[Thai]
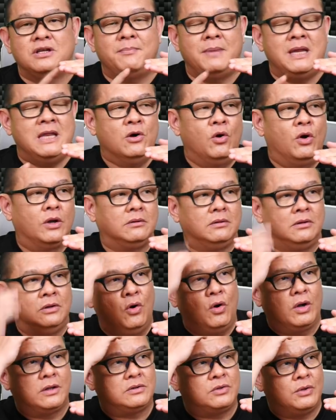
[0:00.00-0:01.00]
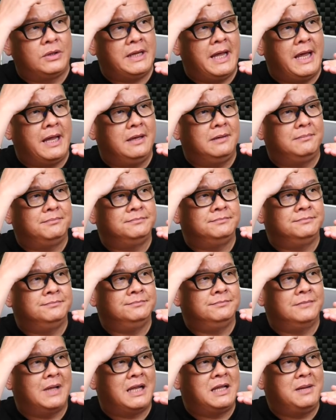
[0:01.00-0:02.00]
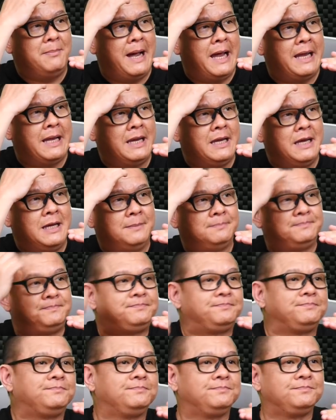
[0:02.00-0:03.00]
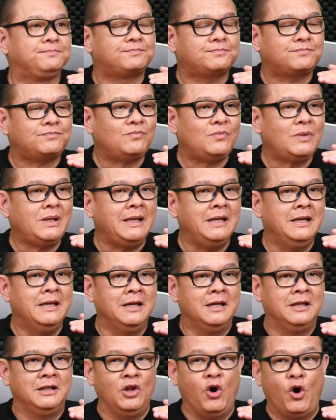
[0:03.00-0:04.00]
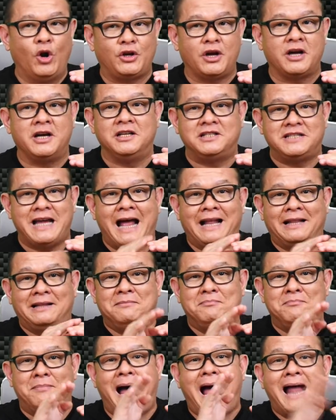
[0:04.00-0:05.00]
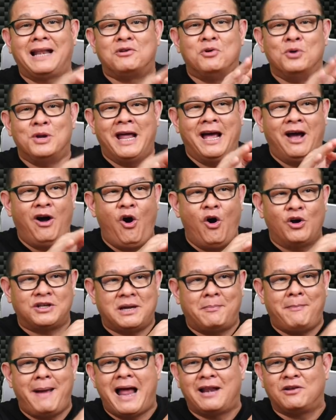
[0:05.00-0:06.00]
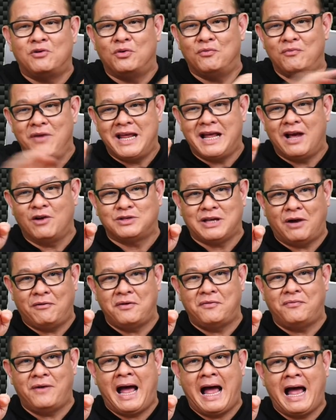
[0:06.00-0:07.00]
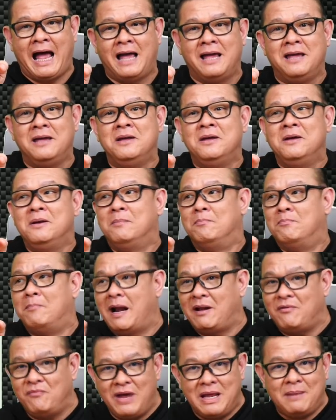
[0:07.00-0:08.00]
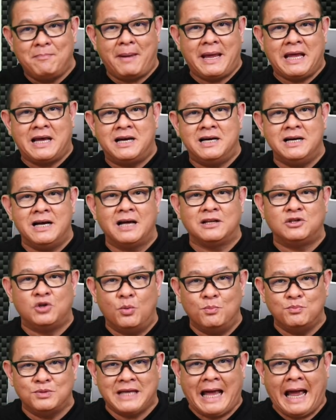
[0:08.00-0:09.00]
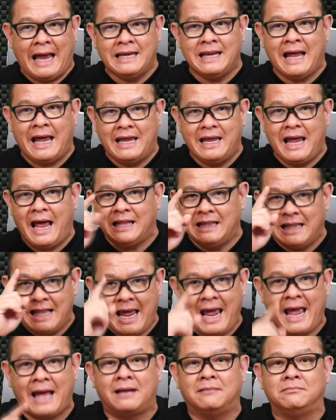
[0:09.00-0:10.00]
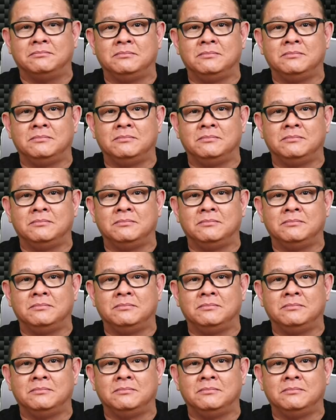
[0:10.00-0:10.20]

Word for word: ก็จะมีโหนดโหนดส่วนใหญ่อธิบายไงดีโหนดก็คือจากบ้านคุณอะออกจากบ้านคุณวิ่งเข้าเสาไฟฟ้า มันวิ่งไปเครื่องชุมสายไหนอันแรก